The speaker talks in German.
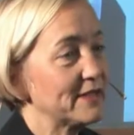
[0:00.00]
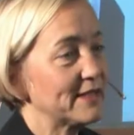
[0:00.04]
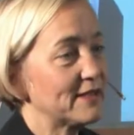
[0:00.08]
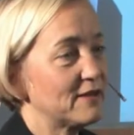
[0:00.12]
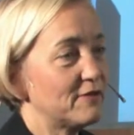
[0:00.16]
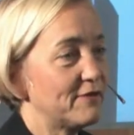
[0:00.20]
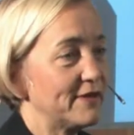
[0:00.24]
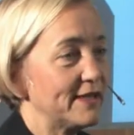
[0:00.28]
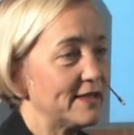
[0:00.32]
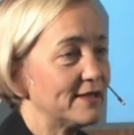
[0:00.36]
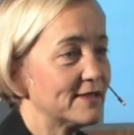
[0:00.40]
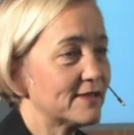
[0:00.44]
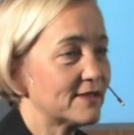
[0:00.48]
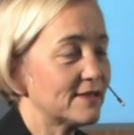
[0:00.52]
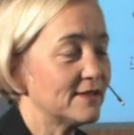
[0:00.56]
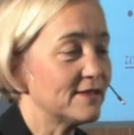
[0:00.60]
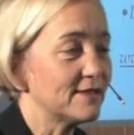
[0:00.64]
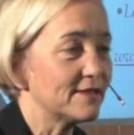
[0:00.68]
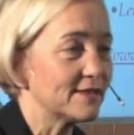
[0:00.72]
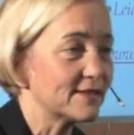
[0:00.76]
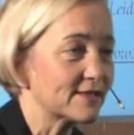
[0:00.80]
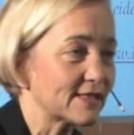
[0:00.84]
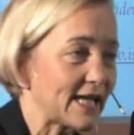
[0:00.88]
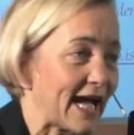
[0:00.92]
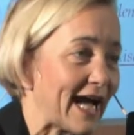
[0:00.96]
Mittlerweile
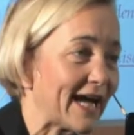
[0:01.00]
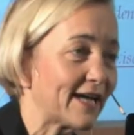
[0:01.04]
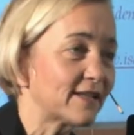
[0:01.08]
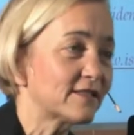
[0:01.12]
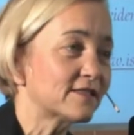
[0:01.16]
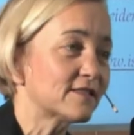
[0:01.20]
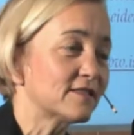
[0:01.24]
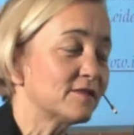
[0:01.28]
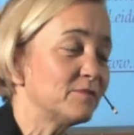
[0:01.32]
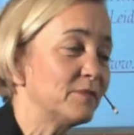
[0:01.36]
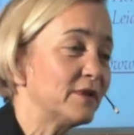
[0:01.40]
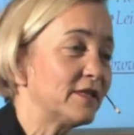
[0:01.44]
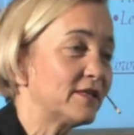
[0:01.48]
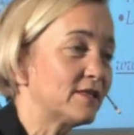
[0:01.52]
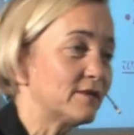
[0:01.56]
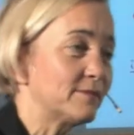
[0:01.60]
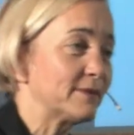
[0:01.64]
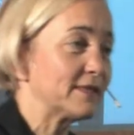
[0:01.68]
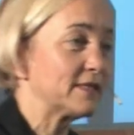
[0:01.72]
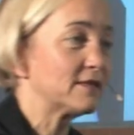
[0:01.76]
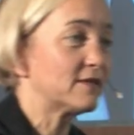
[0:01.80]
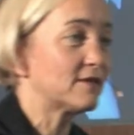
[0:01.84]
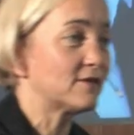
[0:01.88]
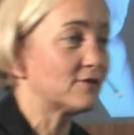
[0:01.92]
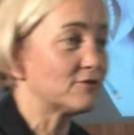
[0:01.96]
sind es 18
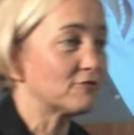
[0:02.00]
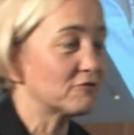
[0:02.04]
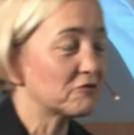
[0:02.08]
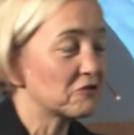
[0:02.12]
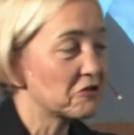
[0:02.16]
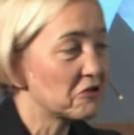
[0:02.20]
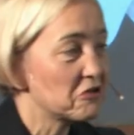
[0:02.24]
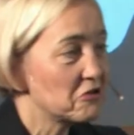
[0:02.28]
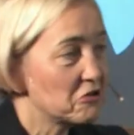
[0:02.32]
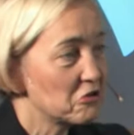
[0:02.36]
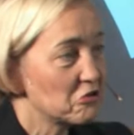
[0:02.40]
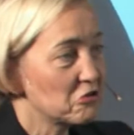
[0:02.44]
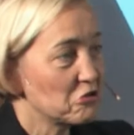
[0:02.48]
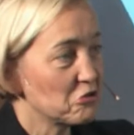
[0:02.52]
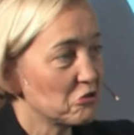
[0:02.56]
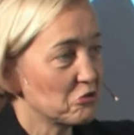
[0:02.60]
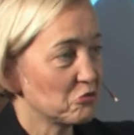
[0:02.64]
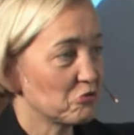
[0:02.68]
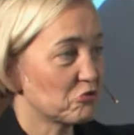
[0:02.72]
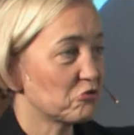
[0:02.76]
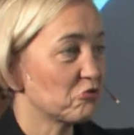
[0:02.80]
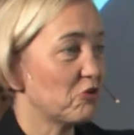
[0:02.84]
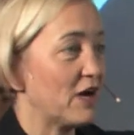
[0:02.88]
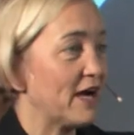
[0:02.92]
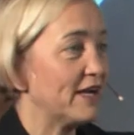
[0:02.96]
Mitarbeiter und
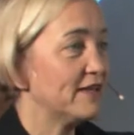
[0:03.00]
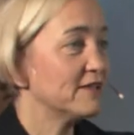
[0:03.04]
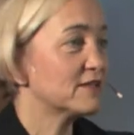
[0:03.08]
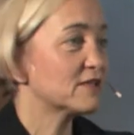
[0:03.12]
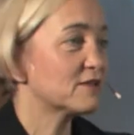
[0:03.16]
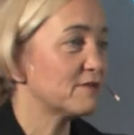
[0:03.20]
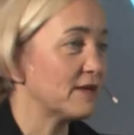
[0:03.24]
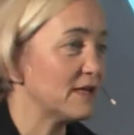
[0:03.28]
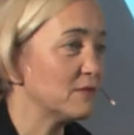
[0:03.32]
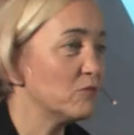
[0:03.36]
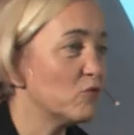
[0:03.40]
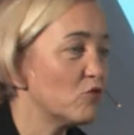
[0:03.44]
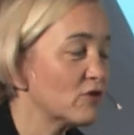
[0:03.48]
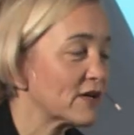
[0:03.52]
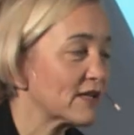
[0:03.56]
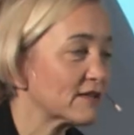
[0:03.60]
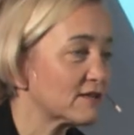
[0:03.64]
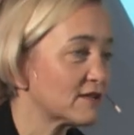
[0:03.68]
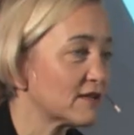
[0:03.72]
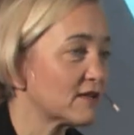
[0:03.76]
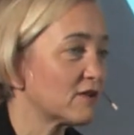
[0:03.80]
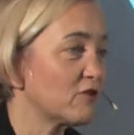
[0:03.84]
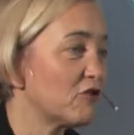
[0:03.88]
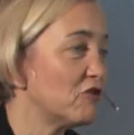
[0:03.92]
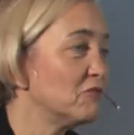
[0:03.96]
so alle zwei
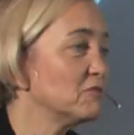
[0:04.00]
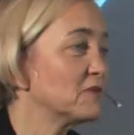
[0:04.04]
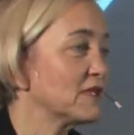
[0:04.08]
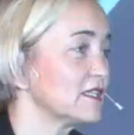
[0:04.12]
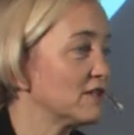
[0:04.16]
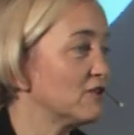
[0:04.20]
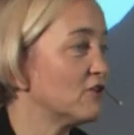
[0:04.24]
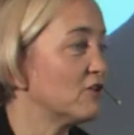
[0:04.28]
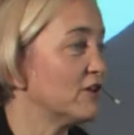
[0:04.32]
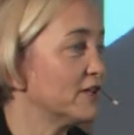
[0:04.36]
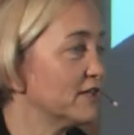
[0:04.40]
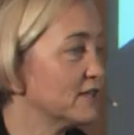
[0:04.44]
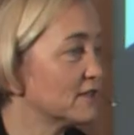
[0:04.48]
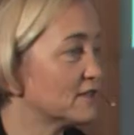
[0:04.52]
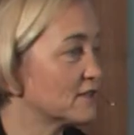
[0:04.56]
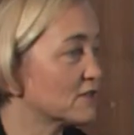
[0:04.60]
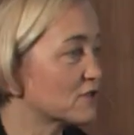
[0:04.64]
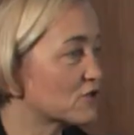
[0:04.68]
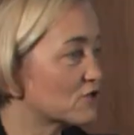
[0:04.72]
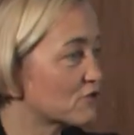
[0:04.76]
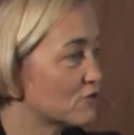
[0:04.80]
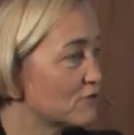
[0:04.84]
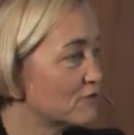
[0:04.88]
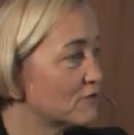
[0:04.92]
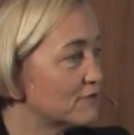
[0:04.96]
Monate kommt ein neuer
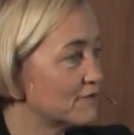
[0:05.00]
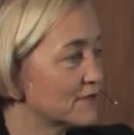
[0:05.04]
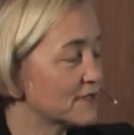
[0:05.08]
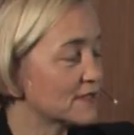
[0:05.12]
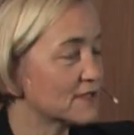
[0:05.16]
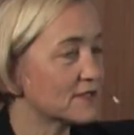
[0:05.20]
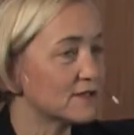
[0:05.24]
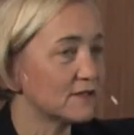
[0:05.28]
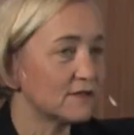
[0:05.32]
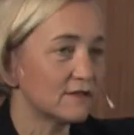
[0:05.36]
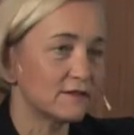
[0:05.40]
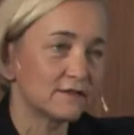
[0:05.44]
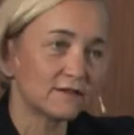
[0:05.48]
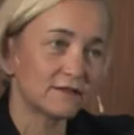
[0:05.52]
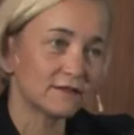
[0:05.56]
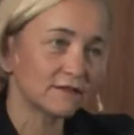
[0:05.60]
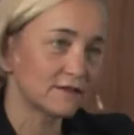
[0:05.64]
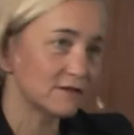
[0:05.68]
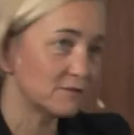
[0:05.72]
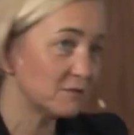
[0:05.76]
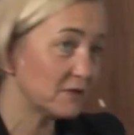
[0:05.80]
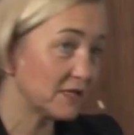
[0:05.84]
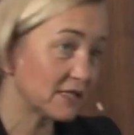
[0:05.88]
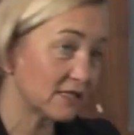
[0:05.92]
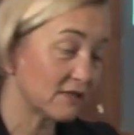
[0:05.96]
dazu. Wir sind
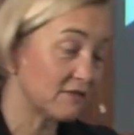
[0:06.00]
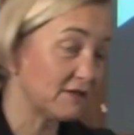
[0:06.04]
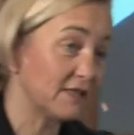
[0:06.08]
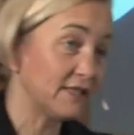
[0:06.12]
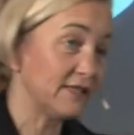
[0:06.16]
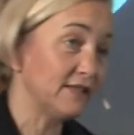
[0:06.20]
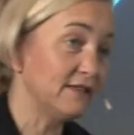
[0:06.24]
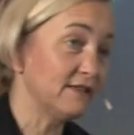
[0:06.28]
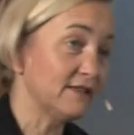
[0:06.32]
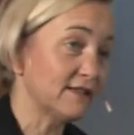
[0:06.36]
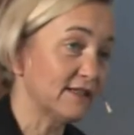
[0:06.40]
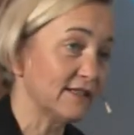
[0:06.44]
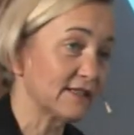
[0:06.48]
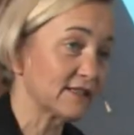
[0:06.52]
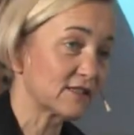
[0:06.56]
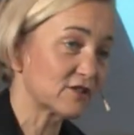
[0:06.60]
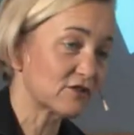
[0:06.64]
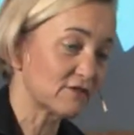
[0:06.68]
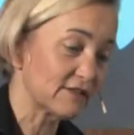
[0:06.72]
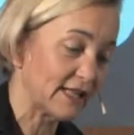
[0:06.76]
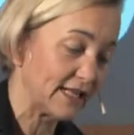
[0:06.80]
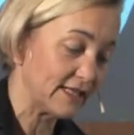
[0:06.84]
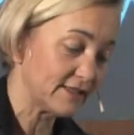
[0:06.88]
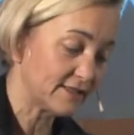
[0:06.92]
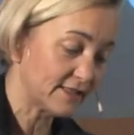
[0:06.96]
äh, mittlerweile
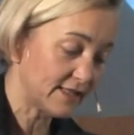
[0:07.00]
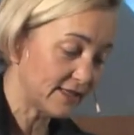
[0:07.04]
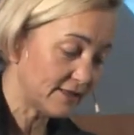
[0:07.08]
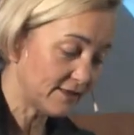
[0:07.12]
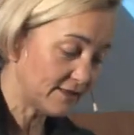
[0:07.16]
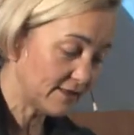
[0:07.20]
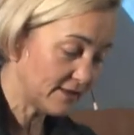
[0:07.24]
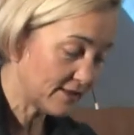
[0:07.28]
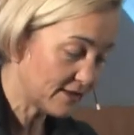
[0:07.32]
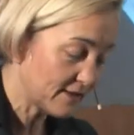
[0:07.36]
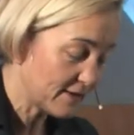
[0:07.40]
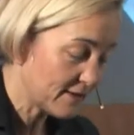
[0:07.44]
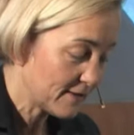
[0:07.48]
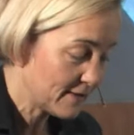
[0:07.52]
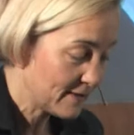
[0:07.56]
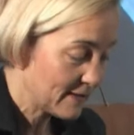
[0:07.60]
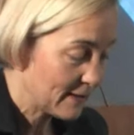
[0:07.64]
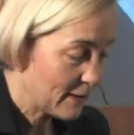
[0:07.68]
international tätig.